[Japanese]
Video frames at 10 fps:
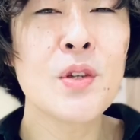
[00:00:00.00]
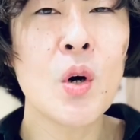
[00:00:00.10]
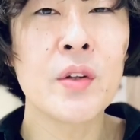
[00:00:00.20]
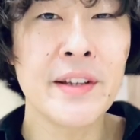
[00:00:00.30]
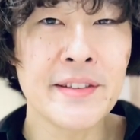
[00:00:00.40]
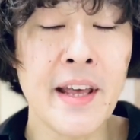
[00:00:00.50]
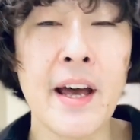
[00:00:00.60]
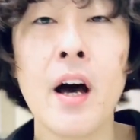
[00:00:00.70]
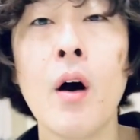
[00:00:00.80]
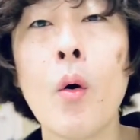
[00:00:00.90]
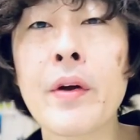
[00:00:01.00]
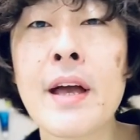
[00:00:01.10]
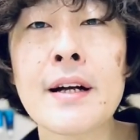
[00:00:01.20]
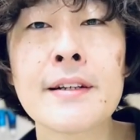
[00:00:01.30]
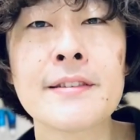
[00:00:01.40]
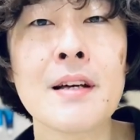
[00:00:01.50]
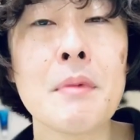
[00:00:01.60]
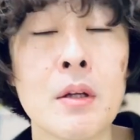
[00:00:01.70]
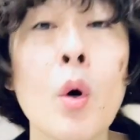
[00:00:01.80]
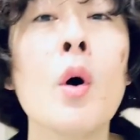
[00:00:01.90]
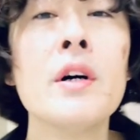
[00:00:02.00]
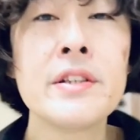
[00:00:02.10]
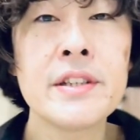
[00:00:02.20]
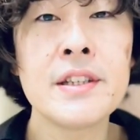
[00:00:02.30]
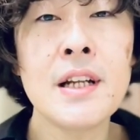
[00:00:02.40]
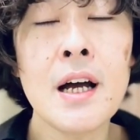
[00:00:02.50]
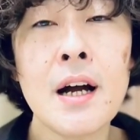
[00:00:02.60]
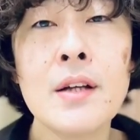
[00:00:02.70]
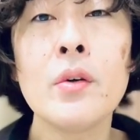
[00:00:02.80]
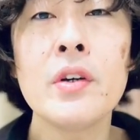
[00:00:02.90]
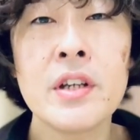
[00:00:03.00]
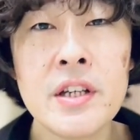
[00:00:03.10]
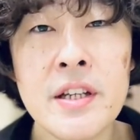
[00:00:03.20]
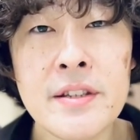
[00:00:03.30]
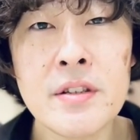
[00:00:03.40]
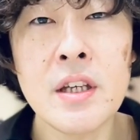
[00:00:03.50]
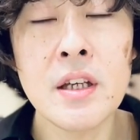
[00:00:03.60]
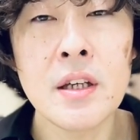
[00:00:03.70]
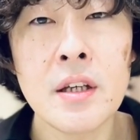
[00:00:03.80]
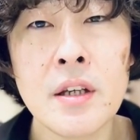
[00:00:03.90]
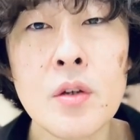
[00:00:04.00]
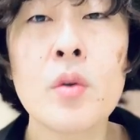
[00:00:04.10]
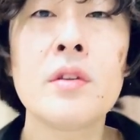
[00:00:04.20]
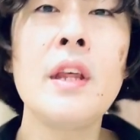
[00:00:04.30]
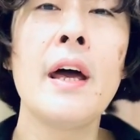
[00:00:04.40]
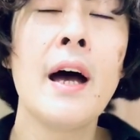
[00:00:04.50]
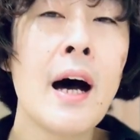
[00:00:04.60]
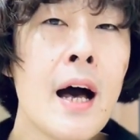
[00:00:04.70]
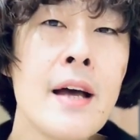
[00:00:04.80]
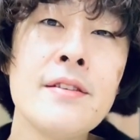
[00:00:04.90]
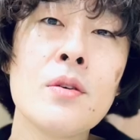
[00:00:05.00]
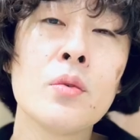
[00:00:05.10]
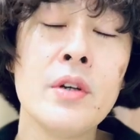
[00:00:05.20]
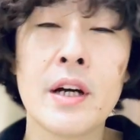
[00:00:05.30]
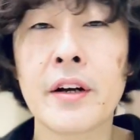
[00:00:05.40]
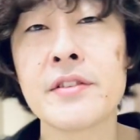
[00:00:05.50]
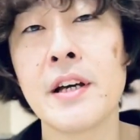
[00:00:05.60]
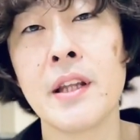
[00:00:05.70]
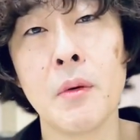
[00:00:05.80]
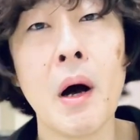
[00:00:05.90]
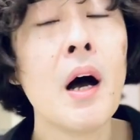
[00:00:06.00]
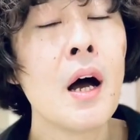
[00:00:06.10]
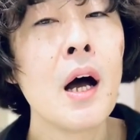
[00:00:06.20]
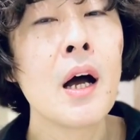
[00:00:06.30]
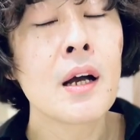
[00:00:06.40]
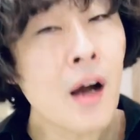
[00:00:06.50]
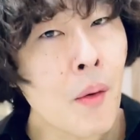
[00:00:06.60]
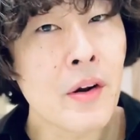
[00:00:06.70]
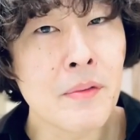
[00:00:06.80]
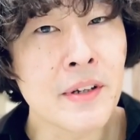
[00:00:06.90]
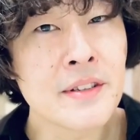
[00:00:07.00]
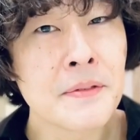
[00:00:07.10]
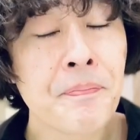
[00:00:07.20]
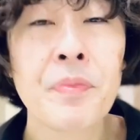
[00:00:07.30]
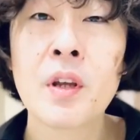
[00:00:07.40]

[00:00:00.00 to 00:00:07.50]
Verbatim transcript: とですね、お客様の白髪の比率によって相性のいい薬剤というのは変わります。